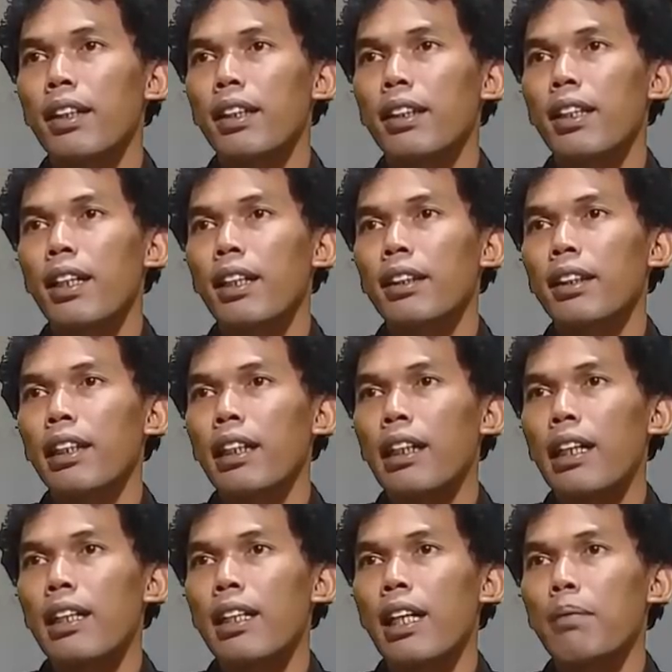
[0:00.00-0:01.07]
kita
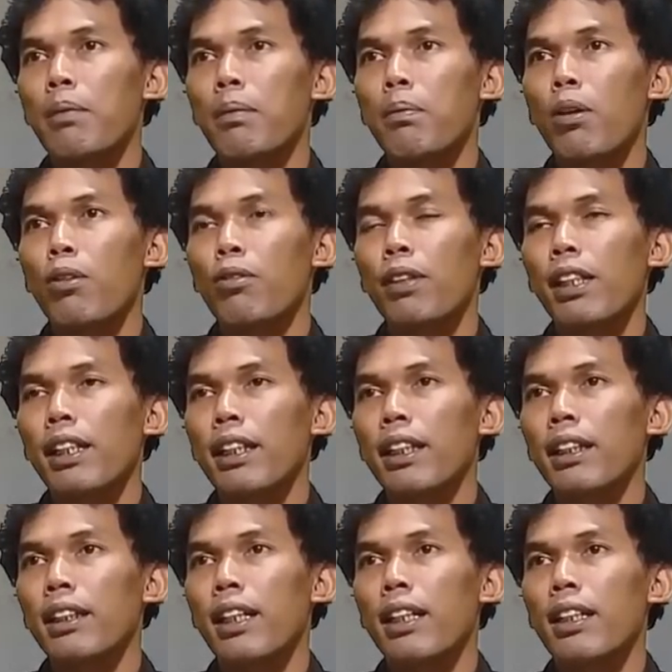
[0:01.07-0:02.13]
ketikkan nama profil
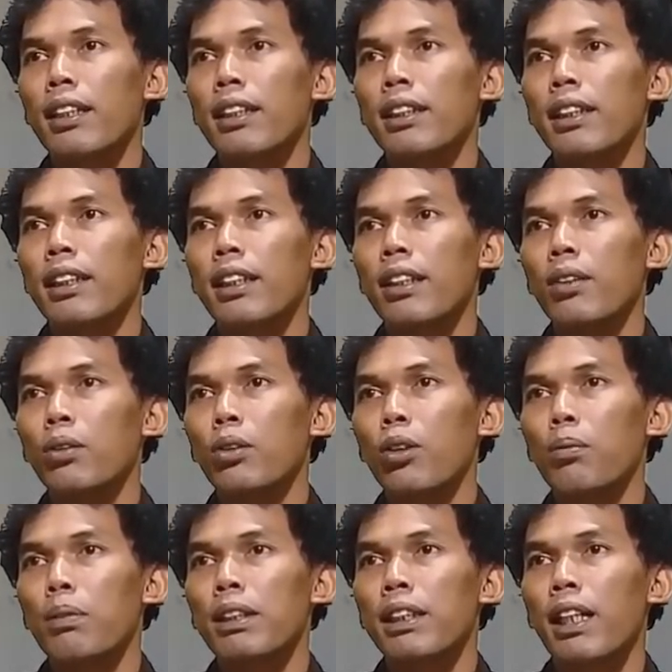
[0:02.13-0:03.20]
kita di sini untuk
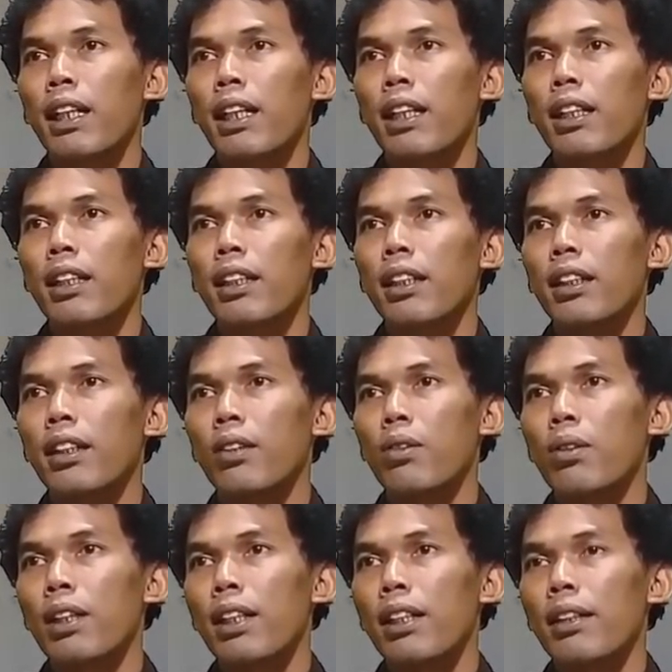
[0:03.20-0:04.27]
pencarian di
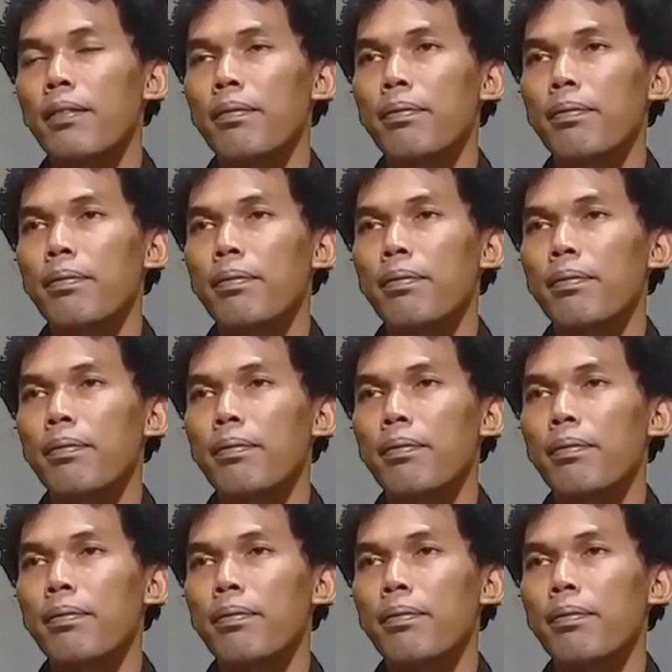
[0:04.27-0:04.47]
Google